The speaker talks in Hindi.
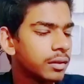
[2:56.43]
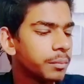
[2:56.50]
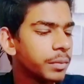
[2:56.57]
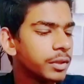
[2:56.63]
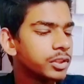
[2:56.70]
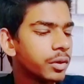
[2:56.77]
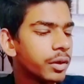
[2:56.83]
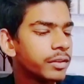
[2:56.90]

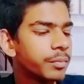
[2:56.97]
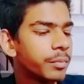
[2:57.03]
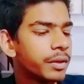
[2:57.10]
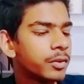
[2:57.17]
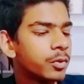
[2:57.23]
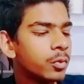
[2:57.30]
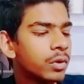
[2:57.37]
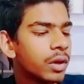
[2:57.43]
सिंपल जो है
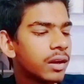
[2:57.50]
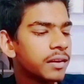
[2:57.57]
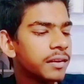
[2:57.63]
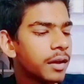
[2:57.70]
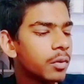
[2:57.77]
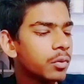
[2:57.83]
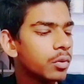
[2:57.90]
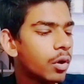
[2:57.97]
इसमें टू कर
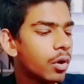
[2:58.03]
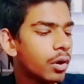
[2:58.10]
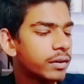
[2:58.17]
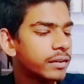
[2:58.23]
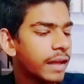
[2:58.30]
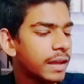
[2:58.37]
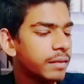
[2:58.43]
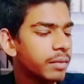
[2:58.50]
लिया हूँ
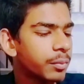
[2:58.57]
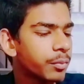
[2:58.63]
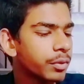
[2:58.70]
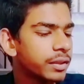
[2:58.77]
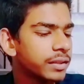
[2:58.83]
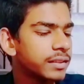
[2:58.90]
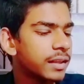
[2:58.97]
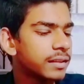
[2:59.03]
और टाइम
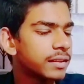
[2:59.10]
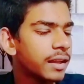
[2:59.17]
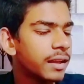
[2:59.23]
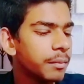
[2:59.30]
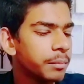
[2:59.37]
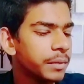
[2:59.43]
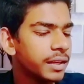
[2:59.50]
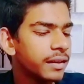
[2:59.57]
आपको दिख जाता
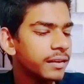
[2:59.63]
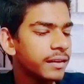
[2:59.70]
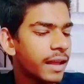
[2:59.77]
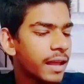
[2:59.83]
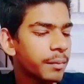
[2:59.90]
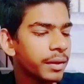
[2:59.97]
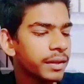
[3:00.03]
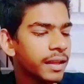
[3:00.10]
है मिनट
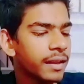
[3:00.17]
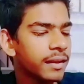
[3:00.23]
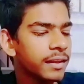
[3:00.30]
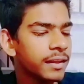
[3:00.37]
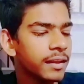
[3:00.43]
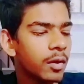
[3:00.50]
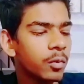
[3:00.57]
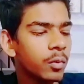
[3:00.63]
एम आई एन
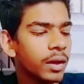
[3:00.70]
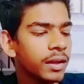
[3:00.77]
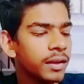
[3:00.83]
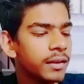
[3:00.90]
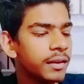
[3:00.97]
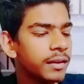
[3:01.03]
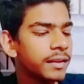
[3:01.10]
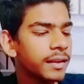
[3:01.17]
लिखा हुआ है